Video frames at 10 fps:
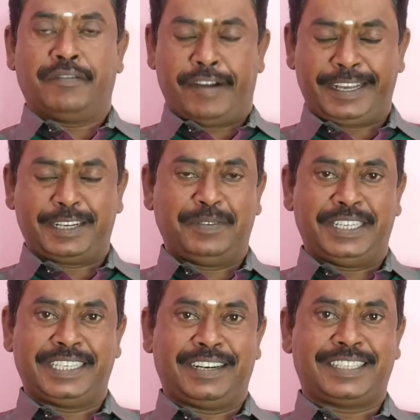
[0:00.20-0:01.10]
வணக்கம்
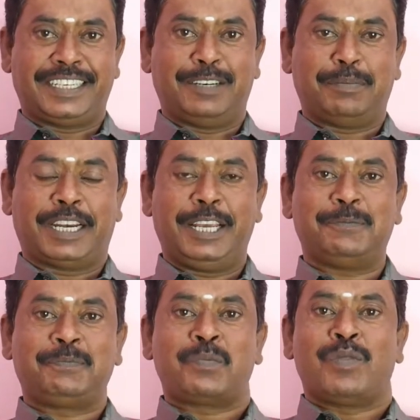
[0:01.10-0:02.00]
விருச்சிக ராசி நண்பர்களே
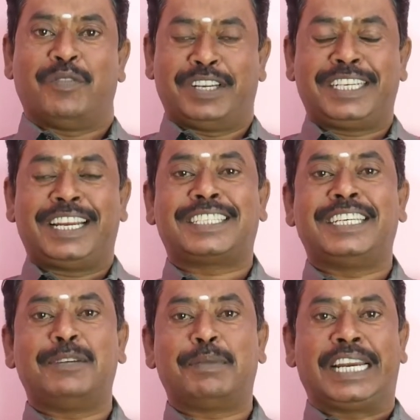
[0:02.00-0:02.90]
விருச்சிக
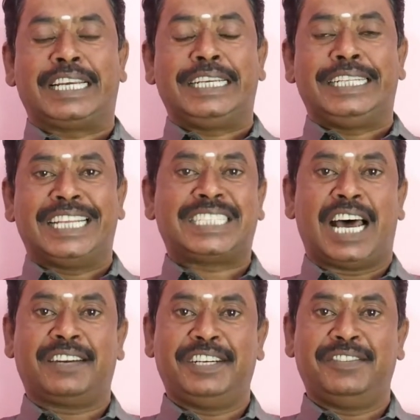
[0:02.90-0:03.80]
ராசி நண்பர்களுக்கு இந்த
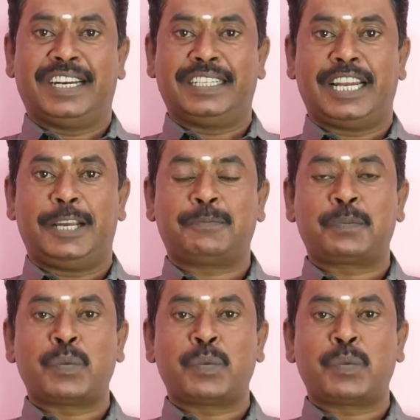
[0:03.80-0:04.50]
சார்வரி வருடத்தில்